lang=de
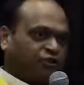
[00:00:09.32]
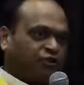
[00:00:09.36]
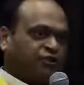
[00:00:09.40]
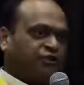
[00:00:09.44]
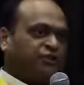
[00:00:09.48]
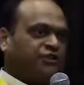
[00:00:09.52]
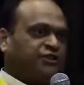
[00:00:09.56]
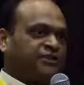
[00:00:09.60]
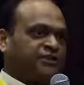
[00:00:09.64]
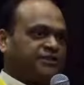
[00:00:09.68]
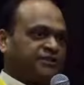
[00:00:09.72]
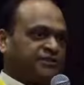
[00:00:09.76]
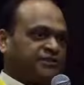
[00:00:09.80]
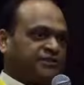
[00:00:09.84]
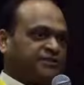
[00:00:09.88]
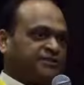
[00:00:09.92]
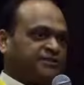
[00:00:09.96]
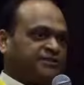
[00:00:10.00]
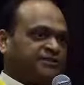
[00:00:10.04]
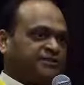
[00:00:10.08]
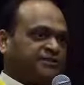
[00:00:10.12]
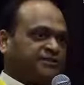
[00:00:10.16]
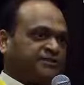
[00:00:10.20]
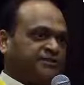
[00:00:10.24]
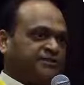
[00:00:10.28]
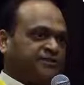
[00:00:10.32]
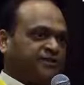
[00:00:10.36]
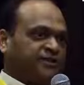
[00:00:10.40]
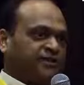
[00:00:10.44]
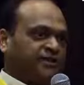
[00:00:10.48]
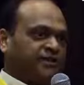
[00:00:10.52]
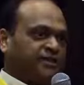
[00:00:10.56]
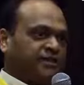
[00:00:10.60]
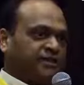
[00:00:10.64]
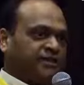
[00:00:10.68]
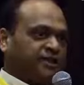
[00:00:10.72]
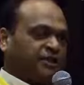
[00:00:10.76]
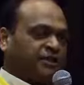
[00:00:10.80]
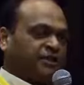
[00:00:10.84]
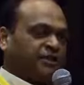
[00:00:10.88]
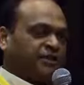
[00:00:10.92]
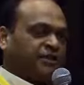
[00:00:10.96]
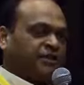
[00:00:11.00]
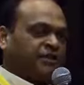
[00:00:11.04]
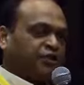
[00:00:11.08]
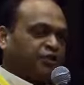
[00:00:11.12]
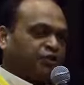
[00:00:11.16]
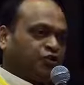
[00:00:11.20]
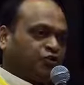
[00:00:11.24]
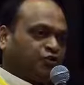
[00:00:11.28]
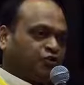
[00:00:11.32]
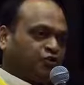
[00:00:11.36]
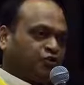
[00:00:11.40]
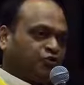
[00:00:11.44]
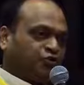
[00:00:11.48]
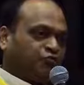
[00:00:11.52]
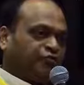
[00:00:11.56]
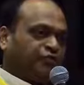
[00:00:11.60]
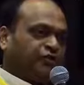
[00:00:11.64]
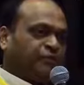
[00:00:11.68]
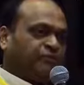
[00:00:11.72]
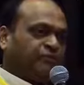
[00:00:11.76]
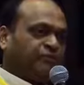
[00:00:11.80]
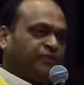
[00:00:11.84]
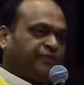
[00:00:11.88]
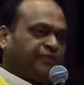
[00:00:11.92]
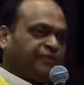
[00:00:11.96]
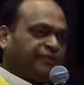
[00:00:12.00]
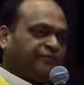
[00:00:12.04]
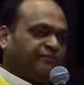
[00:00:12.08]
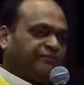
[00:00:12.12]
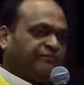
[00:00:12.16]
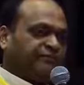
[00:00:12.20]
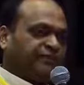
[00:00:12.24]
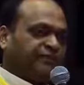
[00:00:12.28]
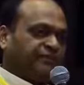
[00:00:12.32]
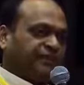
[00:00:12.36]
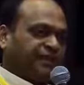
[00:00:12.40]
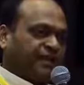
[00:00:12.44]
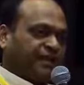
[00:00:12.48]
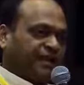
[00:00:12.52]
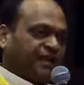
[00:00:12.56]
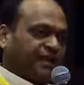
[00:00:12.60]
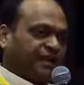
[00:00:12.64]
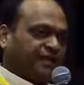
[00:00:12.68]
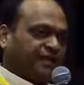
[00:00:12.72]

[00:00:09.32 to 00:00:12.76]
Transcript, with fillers: Meine Frage ist, sollten wir daran glauben,